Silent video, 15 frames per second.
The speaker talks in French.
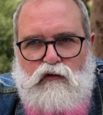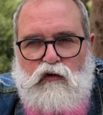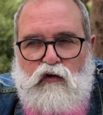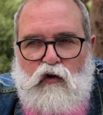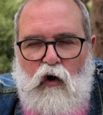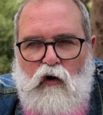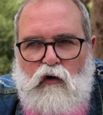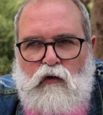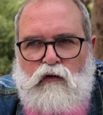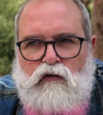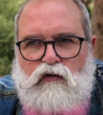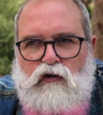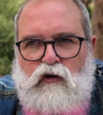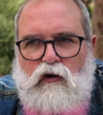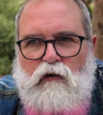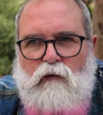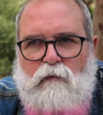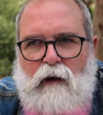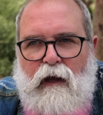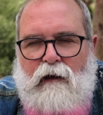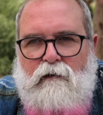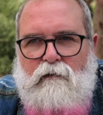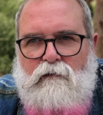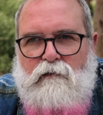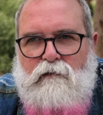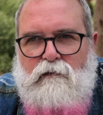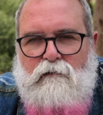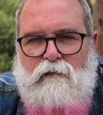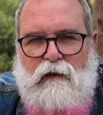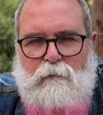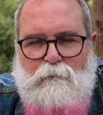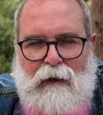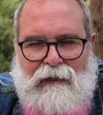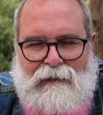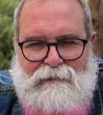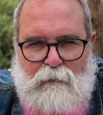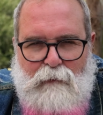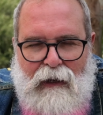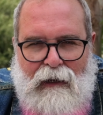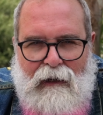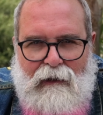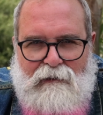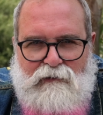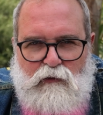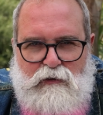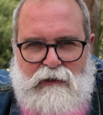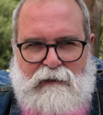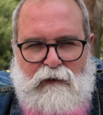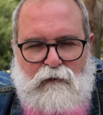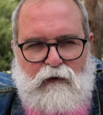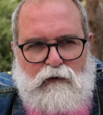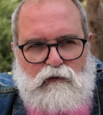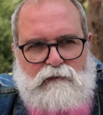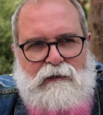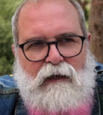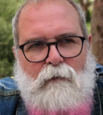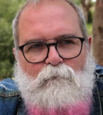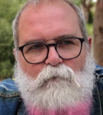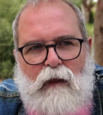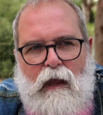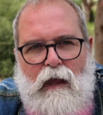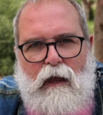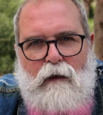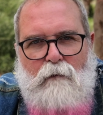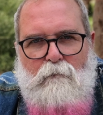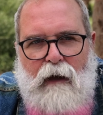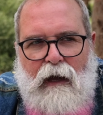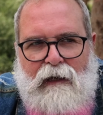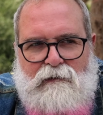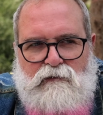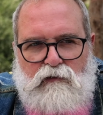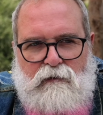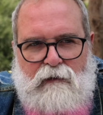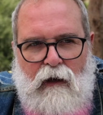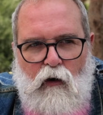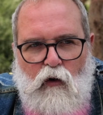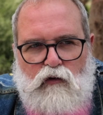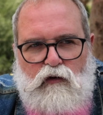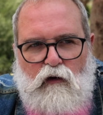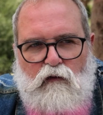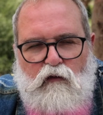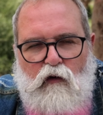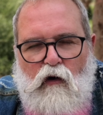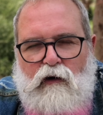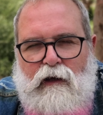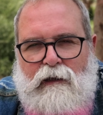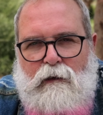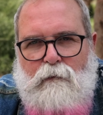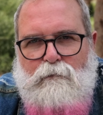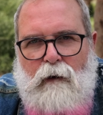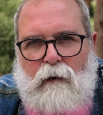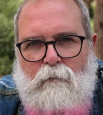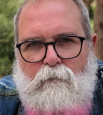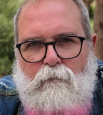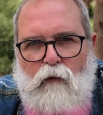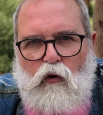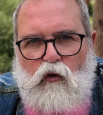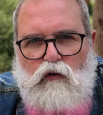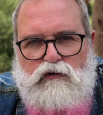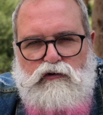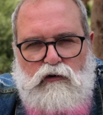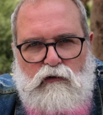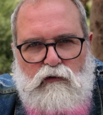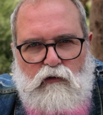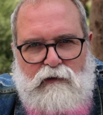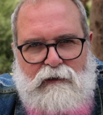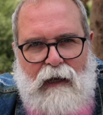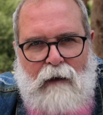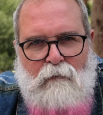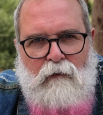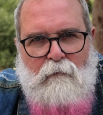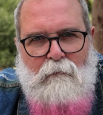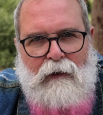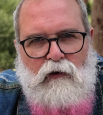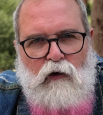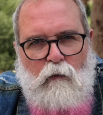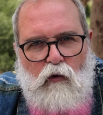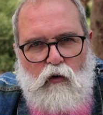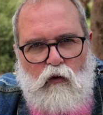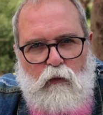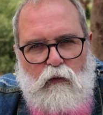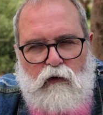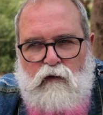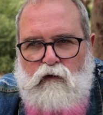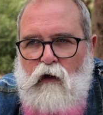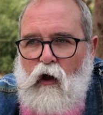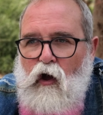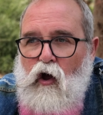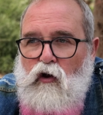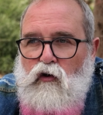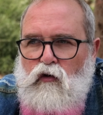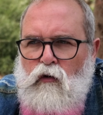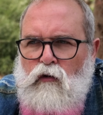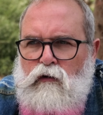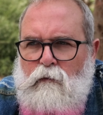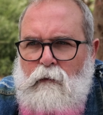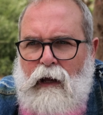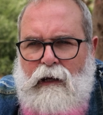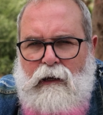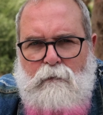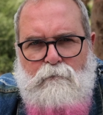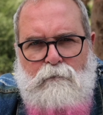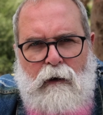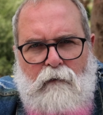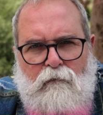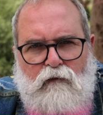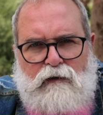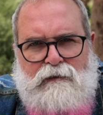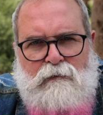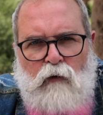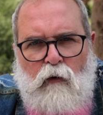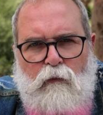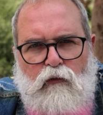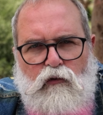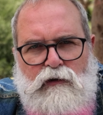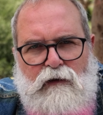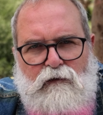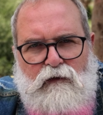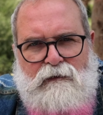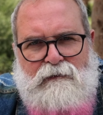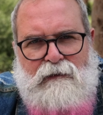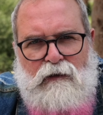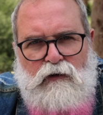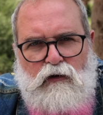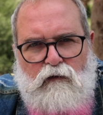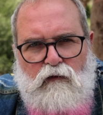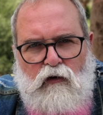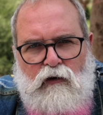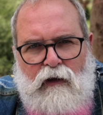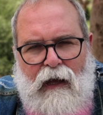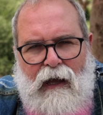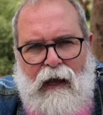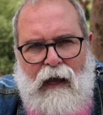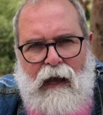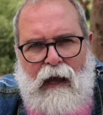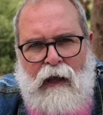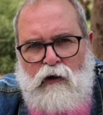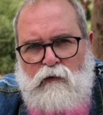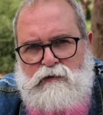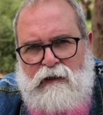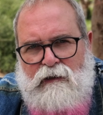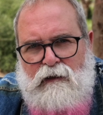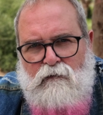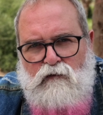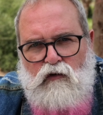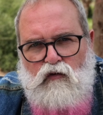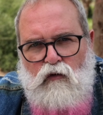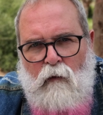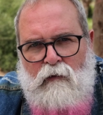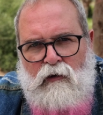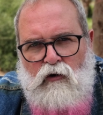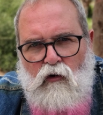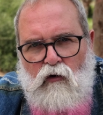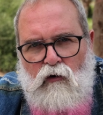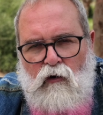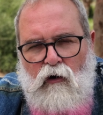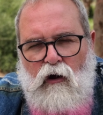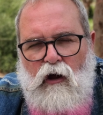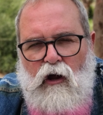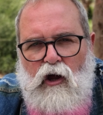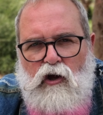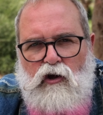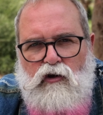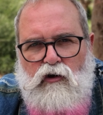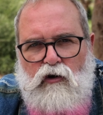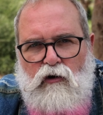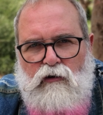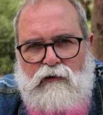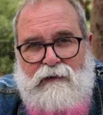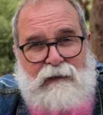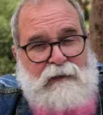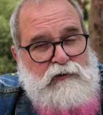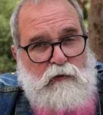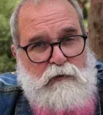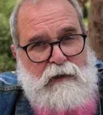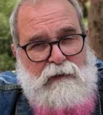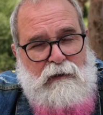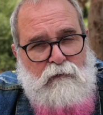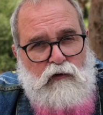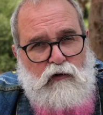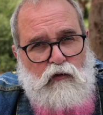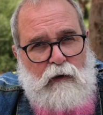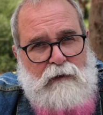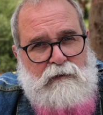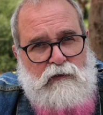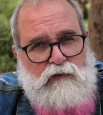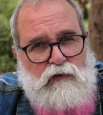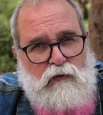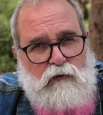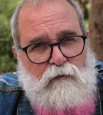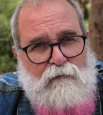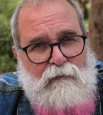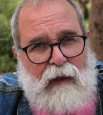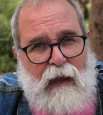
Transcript: tu te rends compte que, ben, et euh, pas que les appareils, les objectifs et tout ça. Ben, résultat, autrefois on ne gagnait pas beaucoup sur le haut de gamme, maintenant beaucoup plus. Donc ben, il n'est pas forcément plus difficile de vendre un objectif de 3000 euros que 10 objectifs de 300 euros.